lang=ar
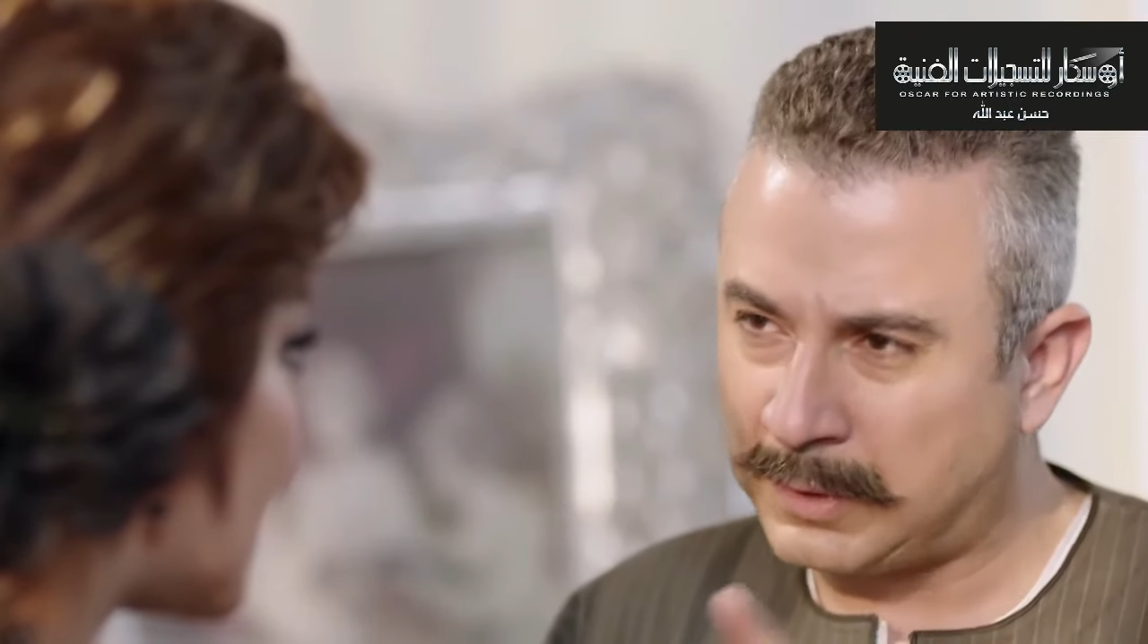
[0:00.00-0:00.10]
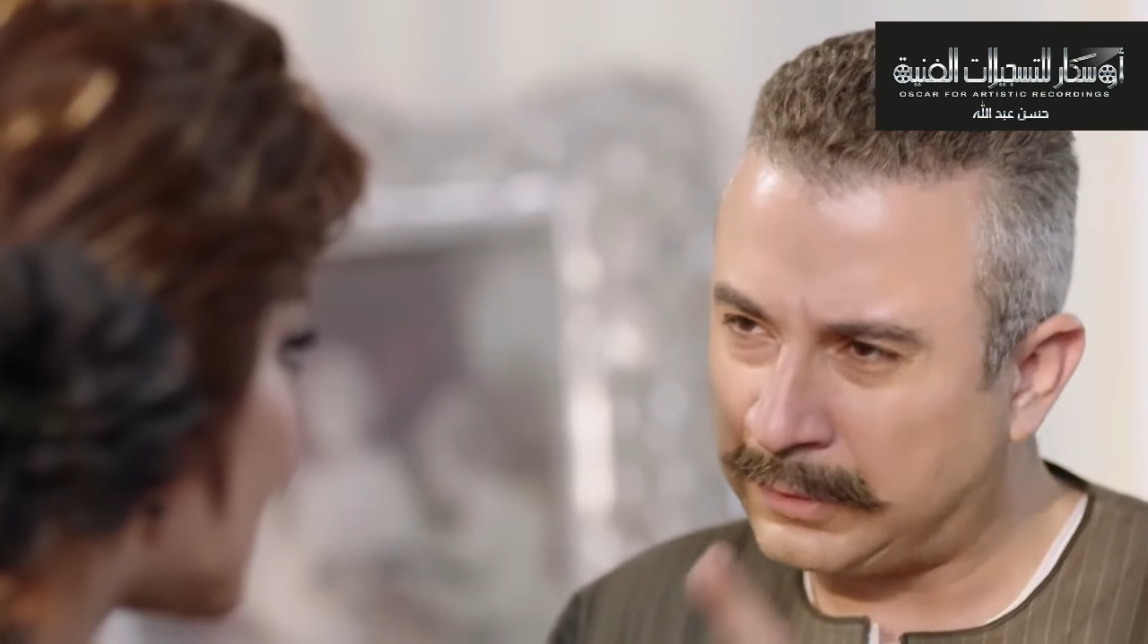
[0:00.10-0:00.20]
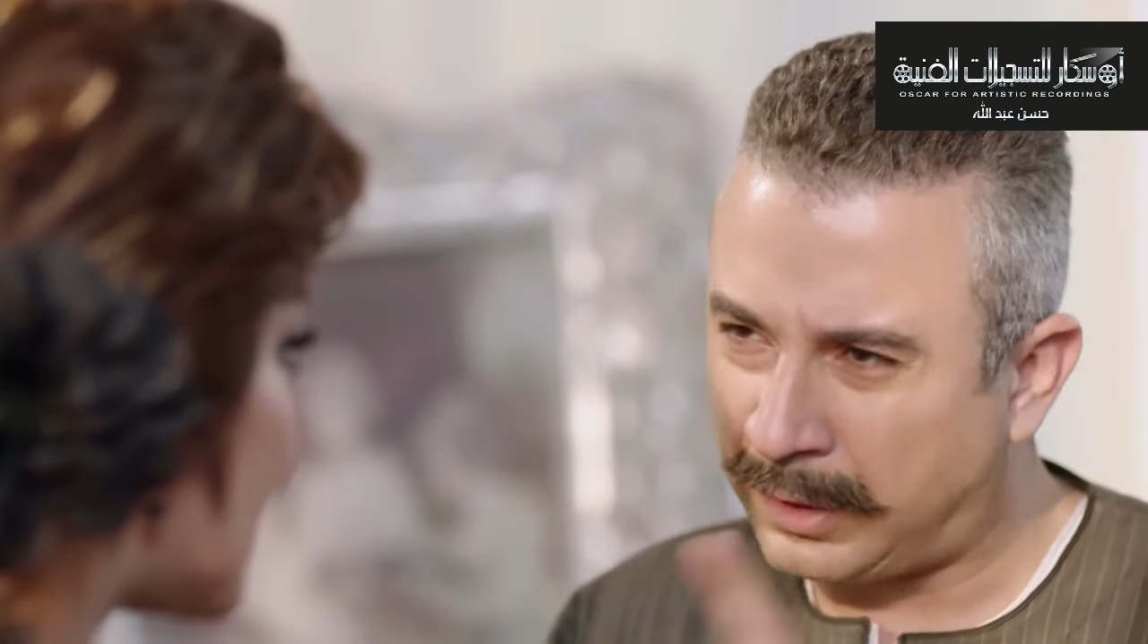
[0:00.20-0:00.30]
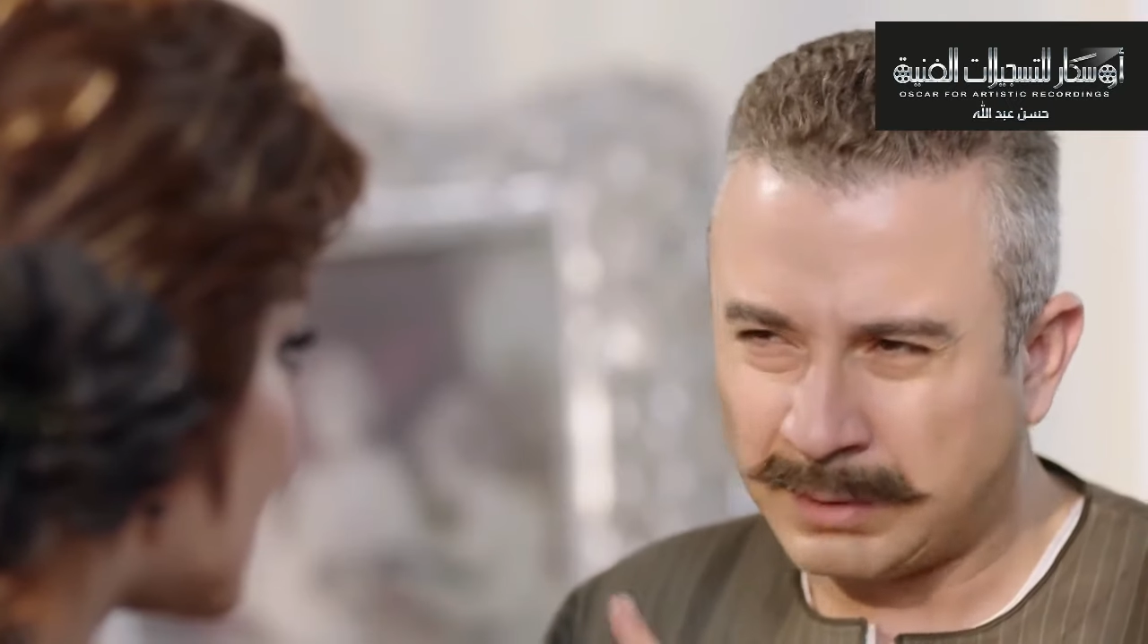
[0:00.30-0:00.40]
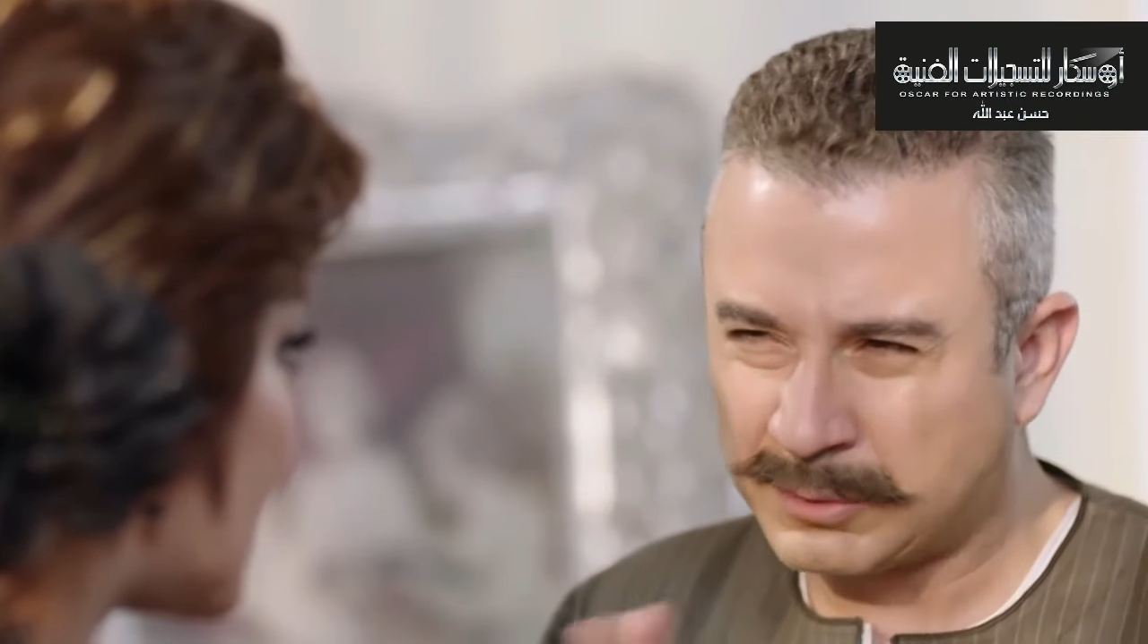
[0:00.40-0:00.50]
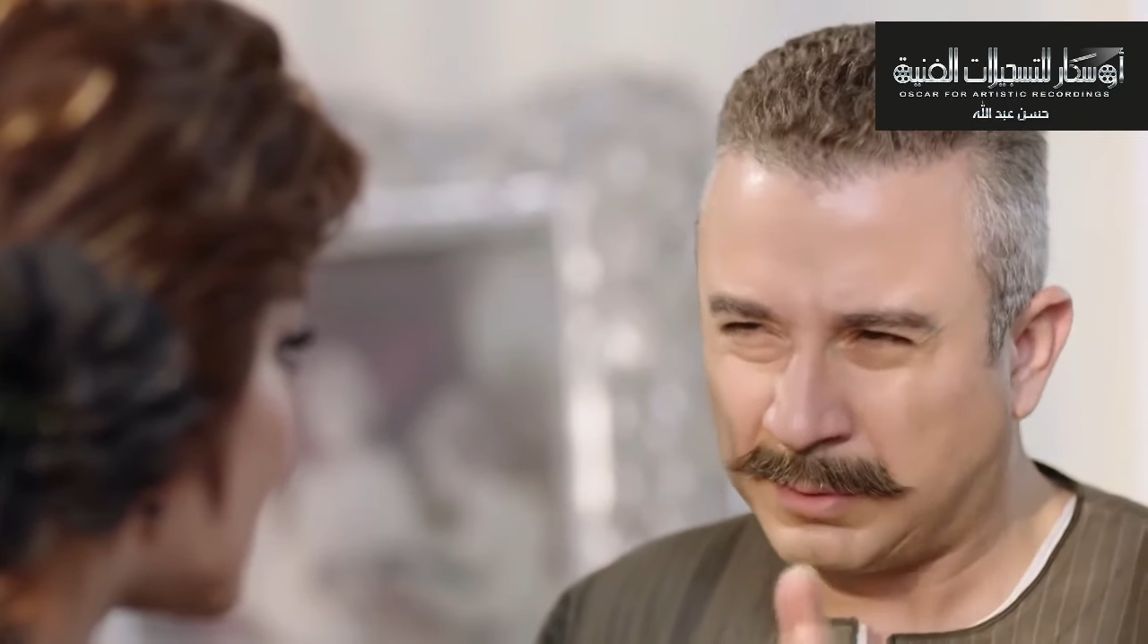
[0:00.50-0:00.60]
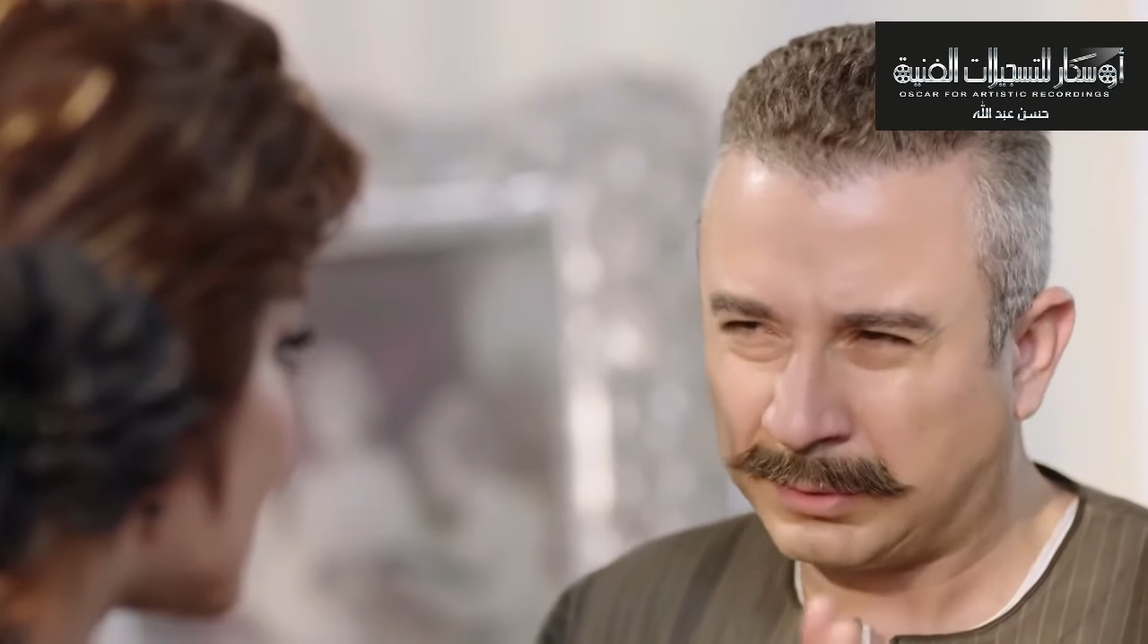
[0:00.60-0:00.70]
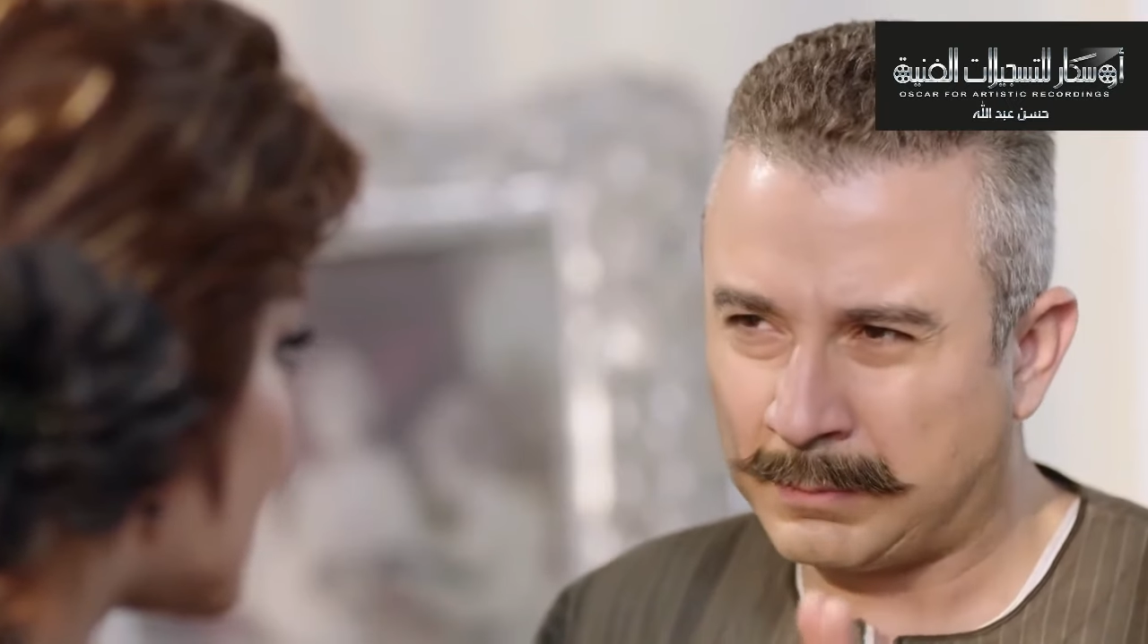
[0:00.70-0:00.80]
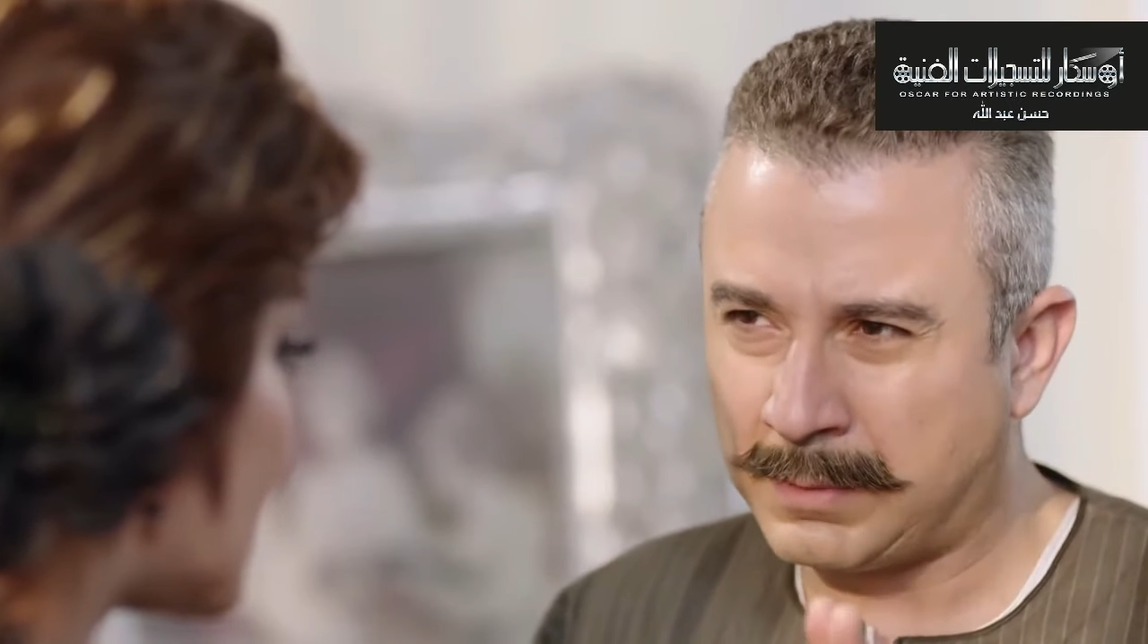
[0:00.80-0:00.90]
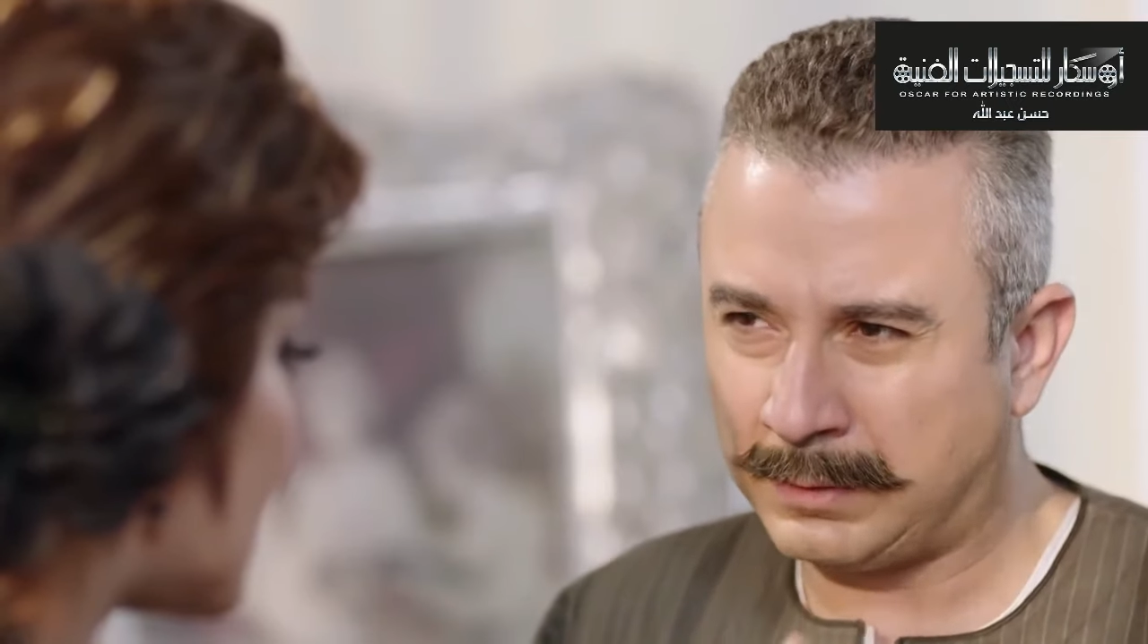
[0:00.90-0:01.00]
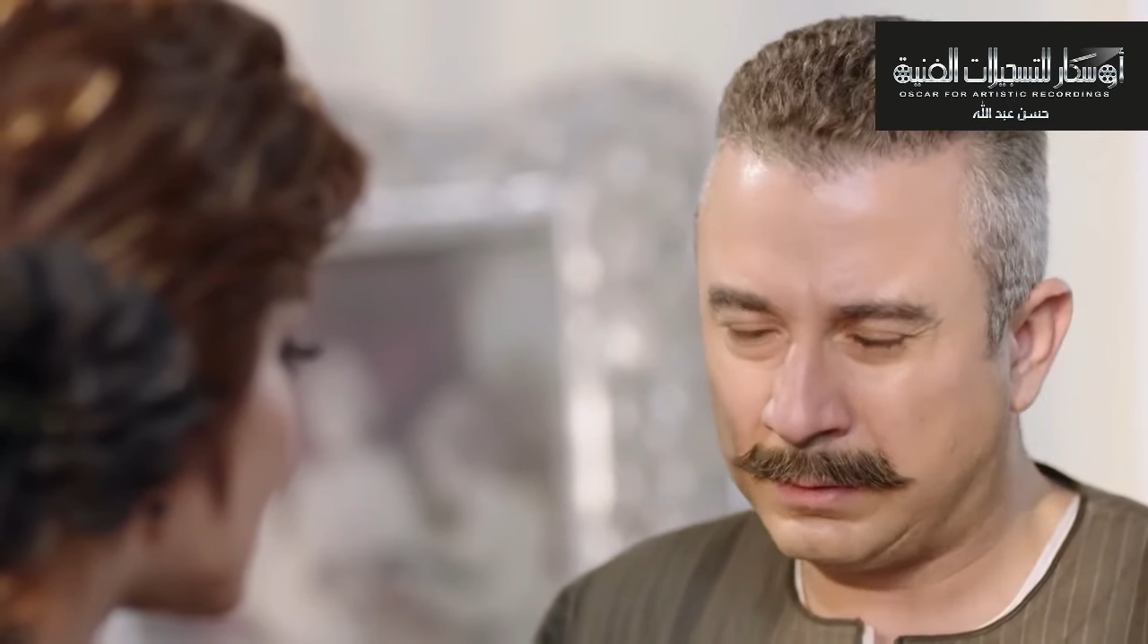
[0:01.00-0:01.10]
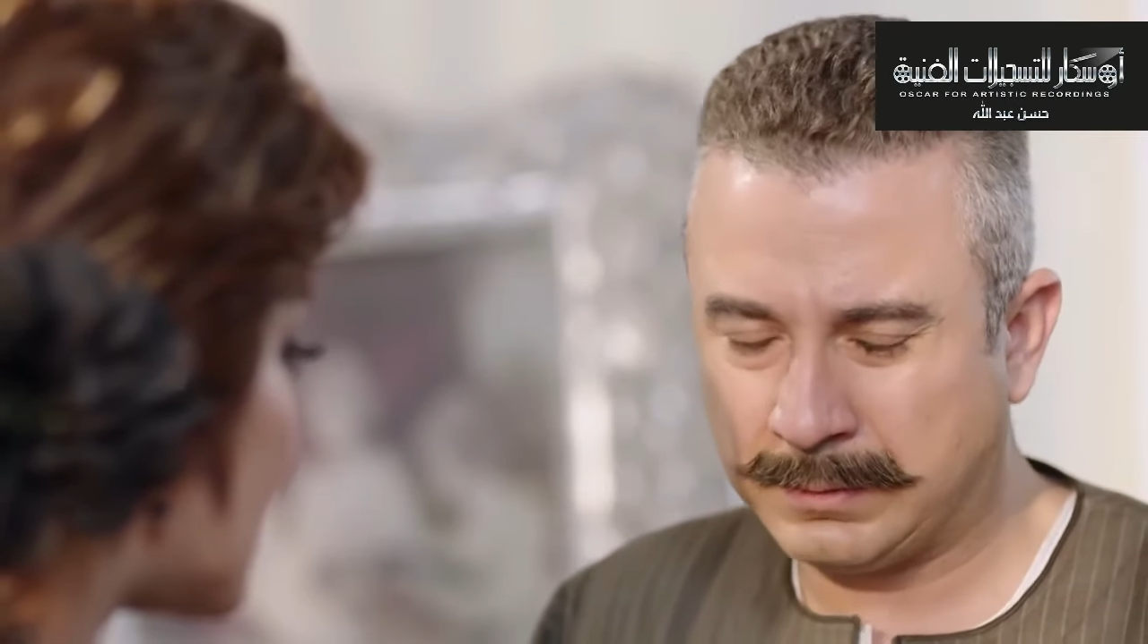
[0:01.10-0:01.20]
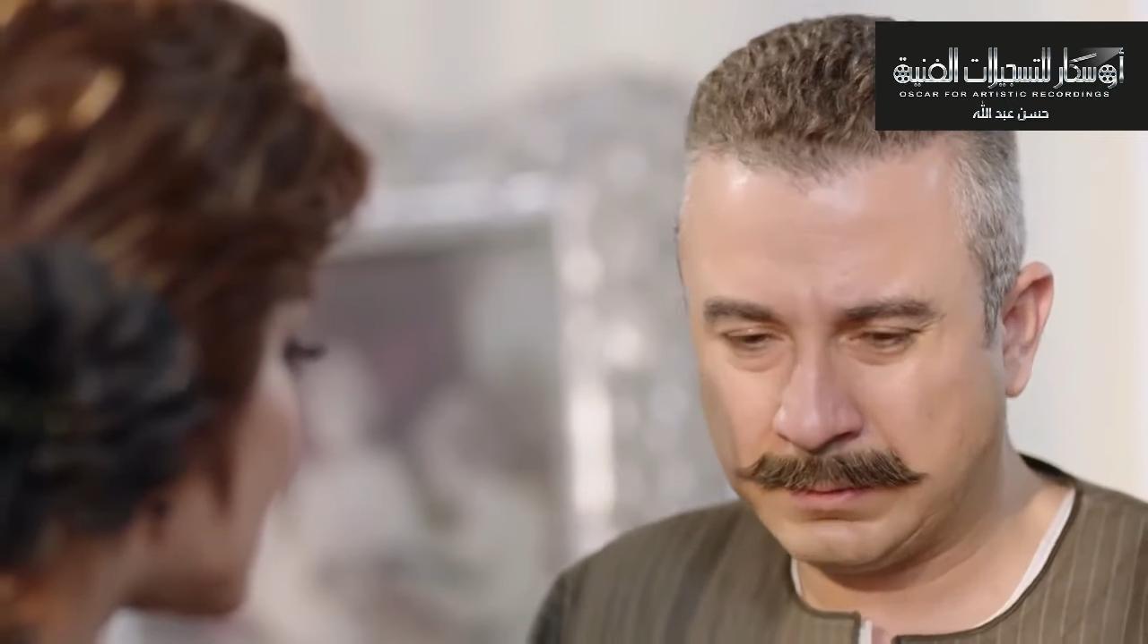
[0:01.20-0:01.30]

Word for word: برضك انا مش مطمن